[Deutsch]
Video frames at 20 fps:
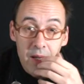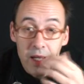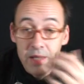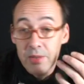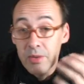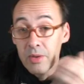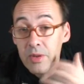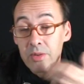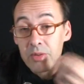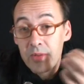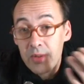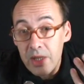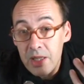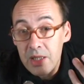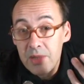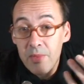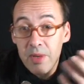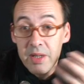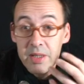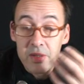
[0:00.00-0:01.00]
Also
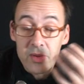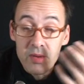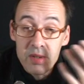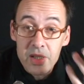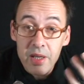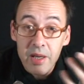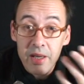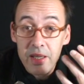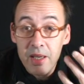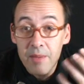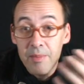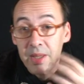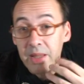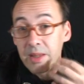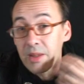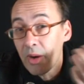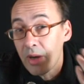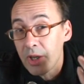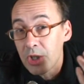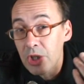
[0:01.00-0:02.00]
zunächst mal ist Österreich ja
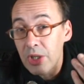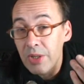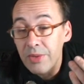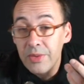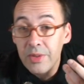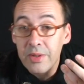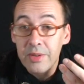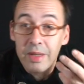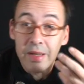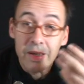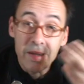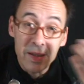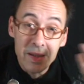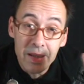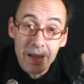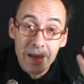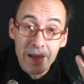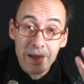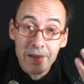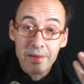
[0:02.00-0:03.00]
mit Deutschland, den
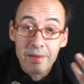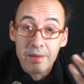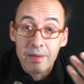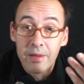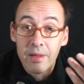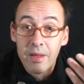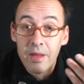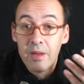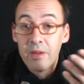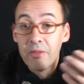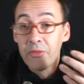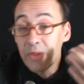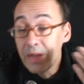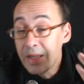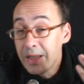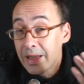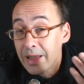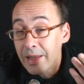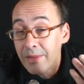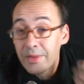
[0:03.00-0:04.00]
Niederlanden,
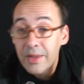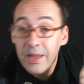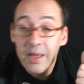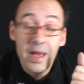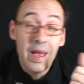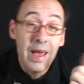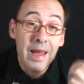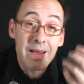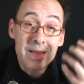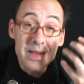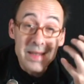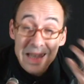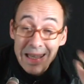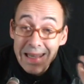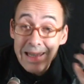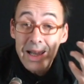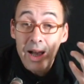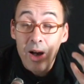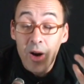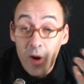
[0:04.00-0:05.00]
Finnland eines
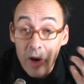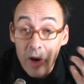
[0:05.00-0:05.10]
jener